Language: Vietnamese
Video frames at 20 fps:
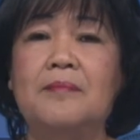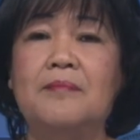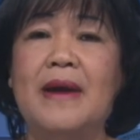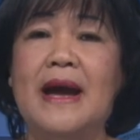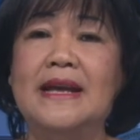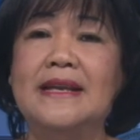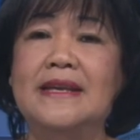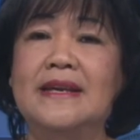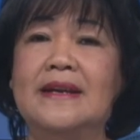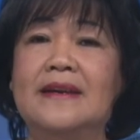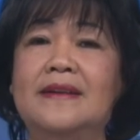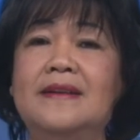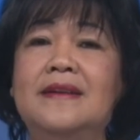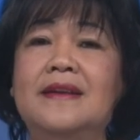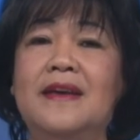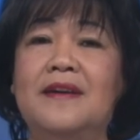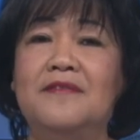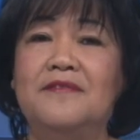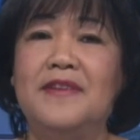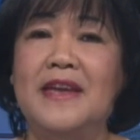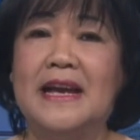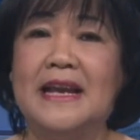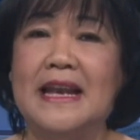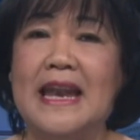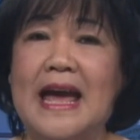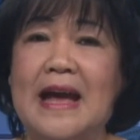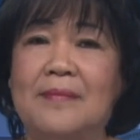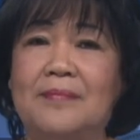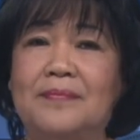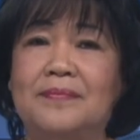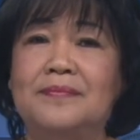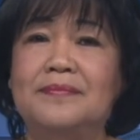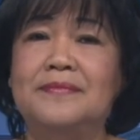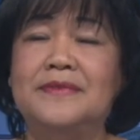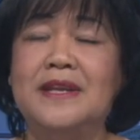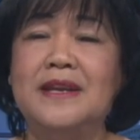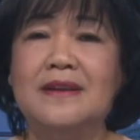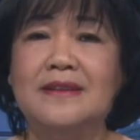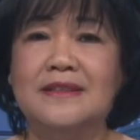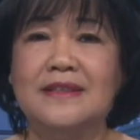bằng những việc làm
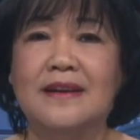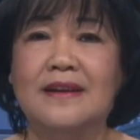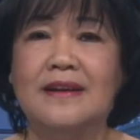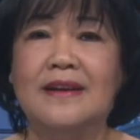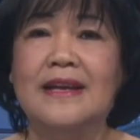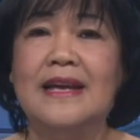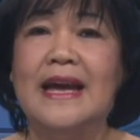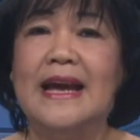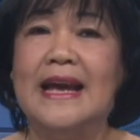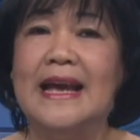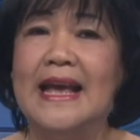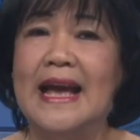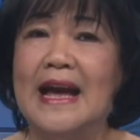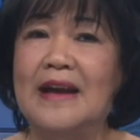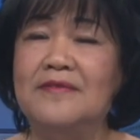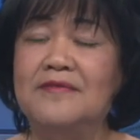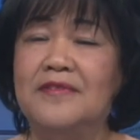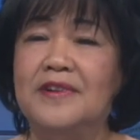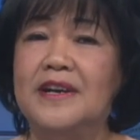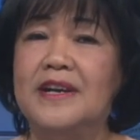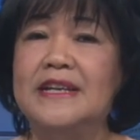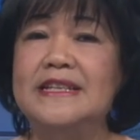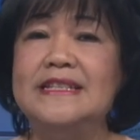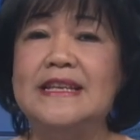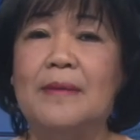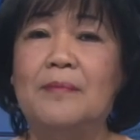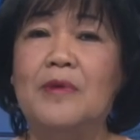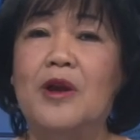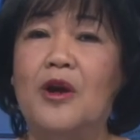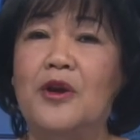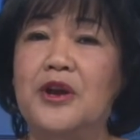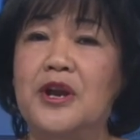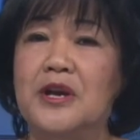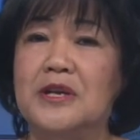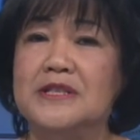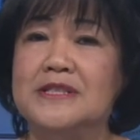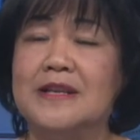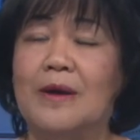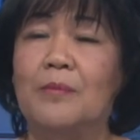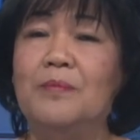thiết thực gắn với chăm lo
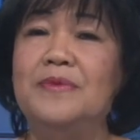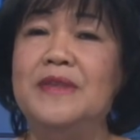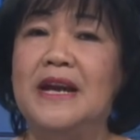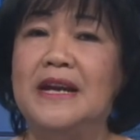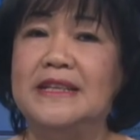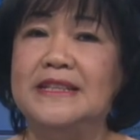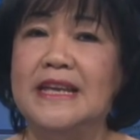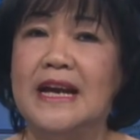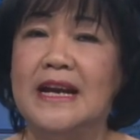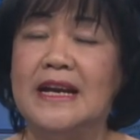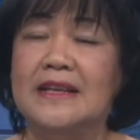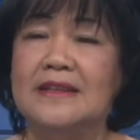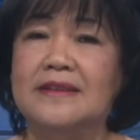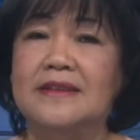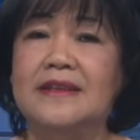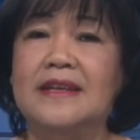đời sống nhân dân,